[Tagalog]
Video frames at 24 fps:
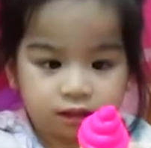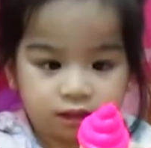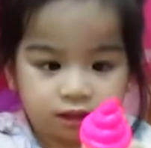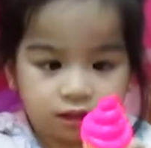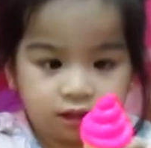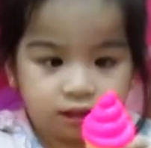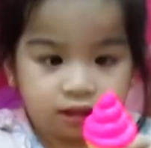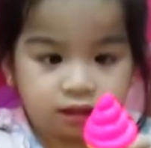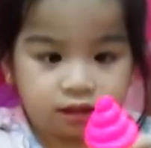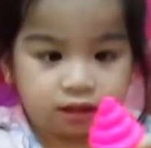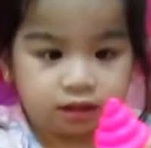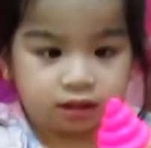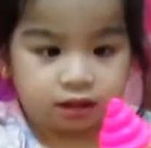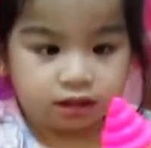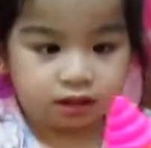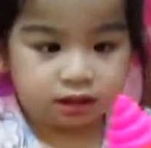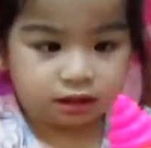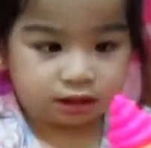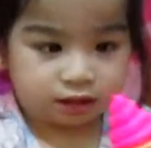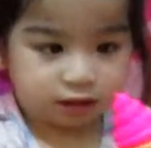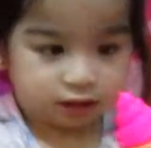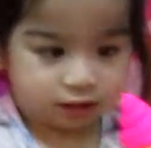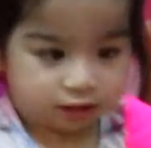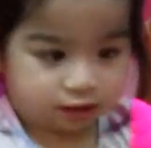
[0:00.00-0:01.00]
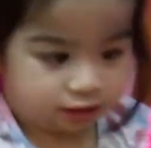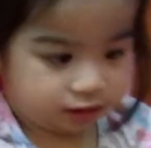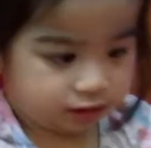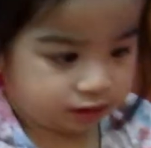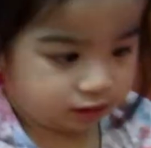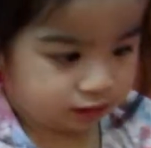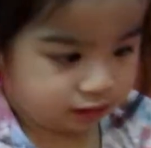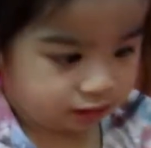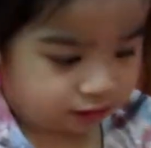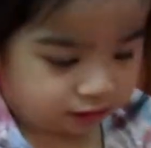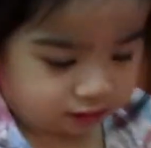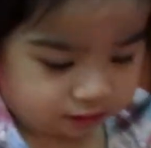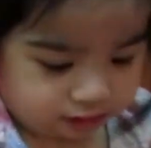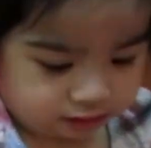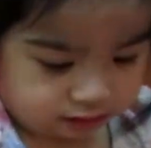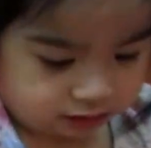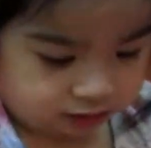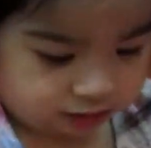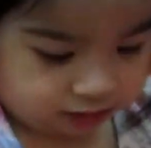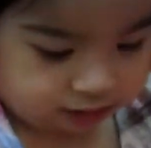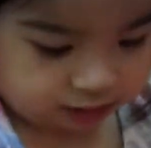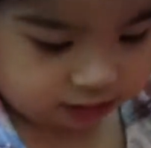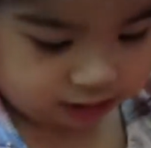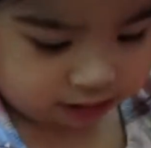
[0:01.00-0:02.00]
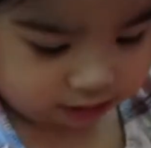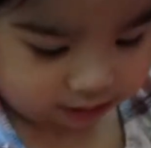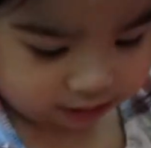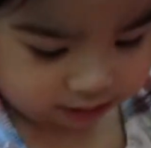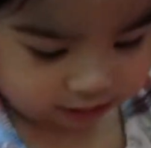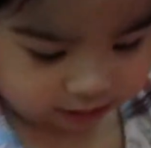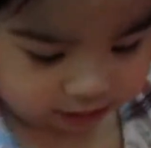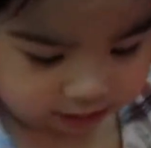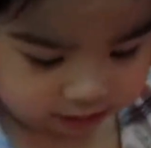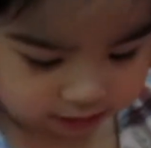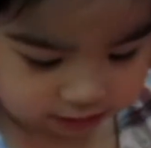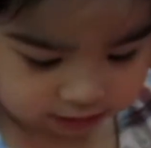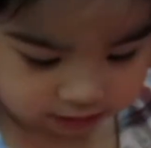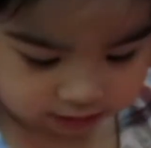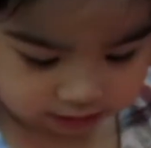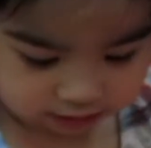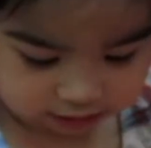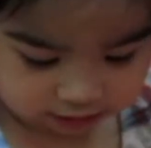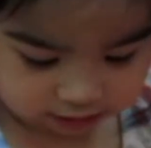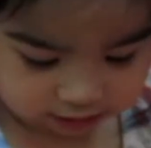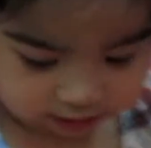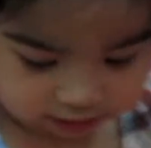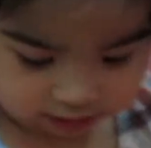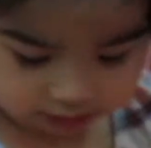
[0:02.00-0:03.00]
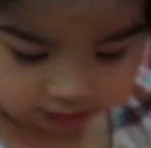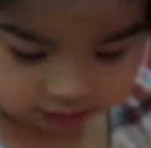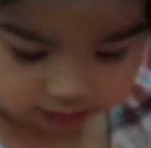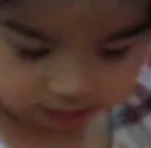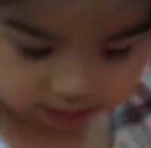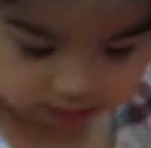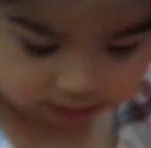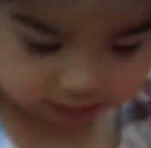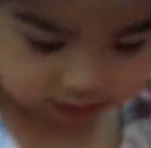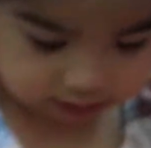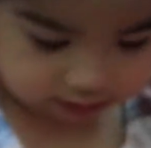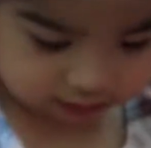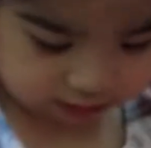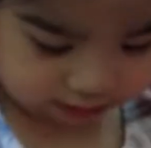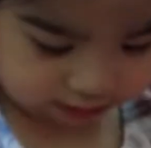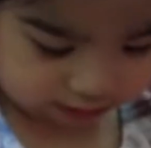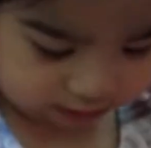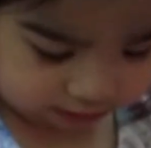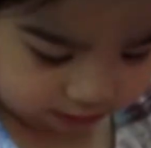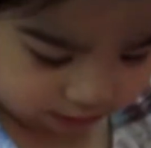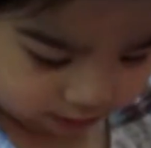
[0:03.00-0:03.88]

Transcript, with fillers: niya. Saan na naman natin ilalagay ang